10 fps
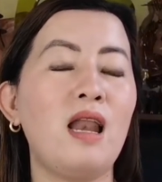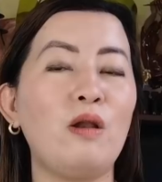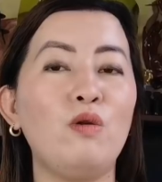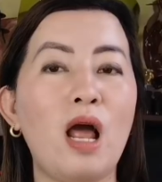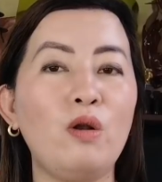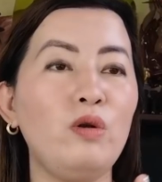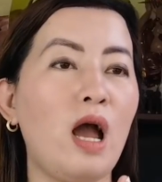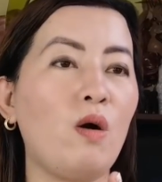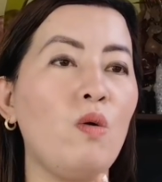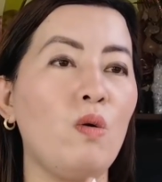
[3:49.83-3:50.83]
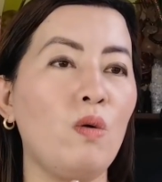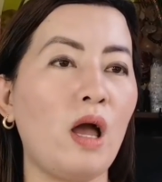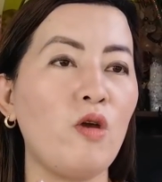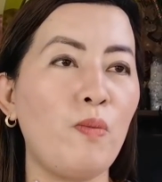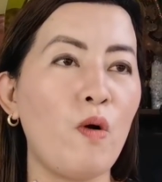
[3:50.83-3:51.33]
Lalo-lalo na kung
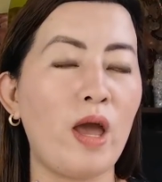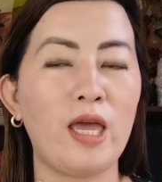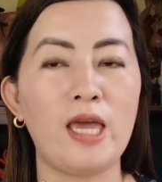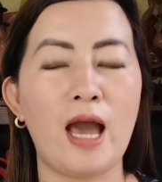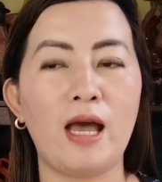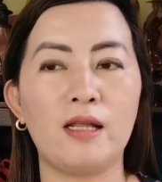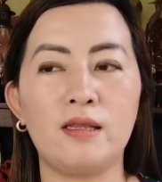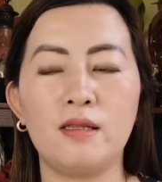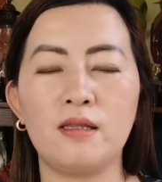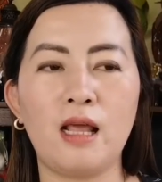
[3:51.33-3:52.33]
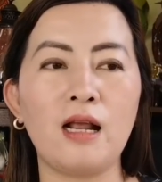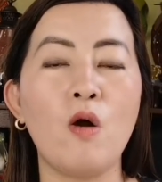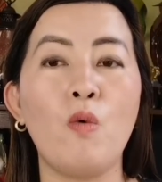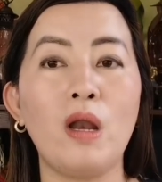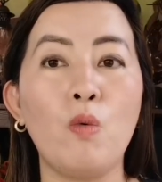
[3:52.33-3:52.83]
kayo po ay uh,
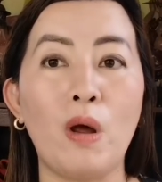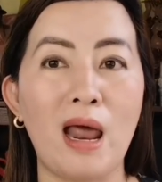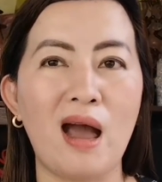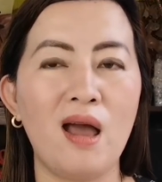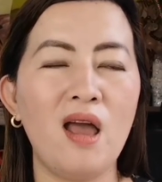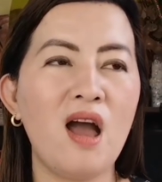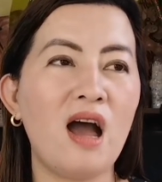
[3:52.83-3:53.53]
talagang walang-wala.